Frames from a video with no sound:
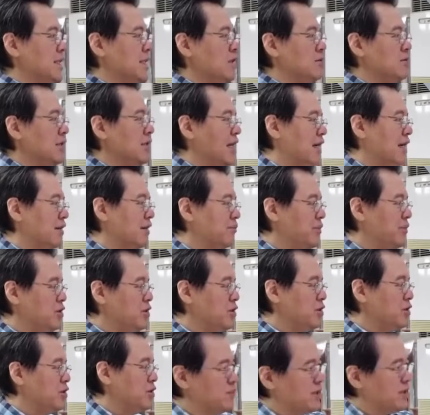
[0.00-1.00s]
daw
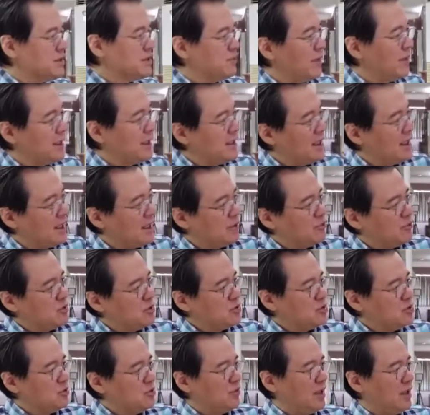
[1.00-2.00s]
nervyos, mas may
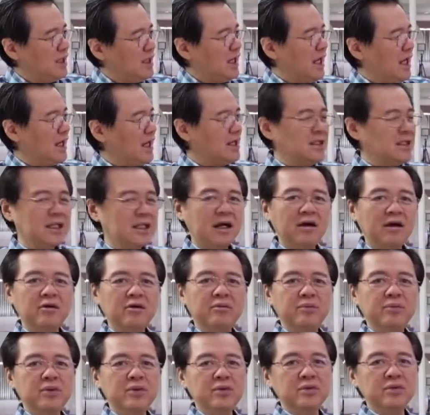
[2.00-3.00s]
nervyos yung mga laging
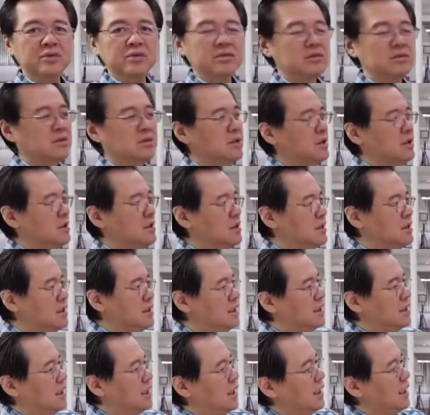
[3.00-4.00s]
nakaupo.
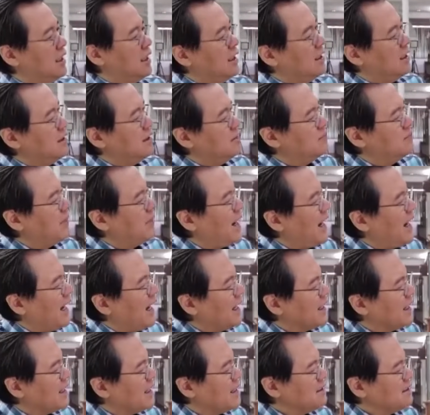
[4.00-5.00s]
Uh,
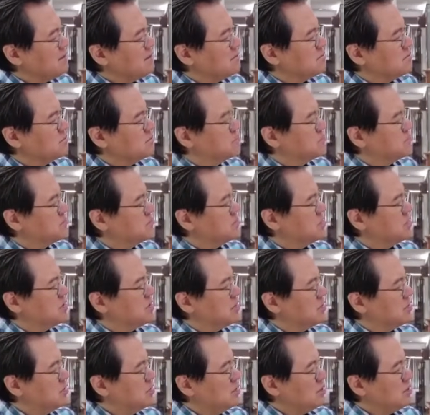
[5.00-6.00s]
bakit?
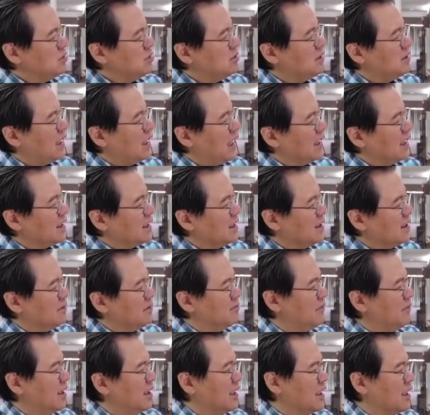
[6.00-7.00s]
Siguro
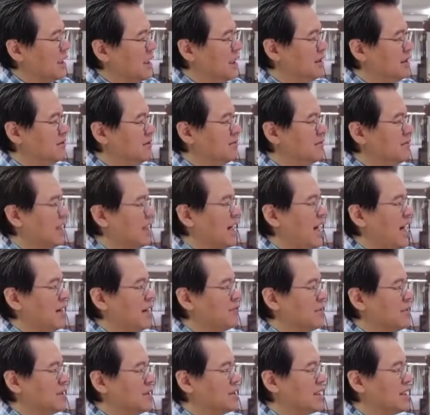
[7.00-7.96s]
laging mag, maraming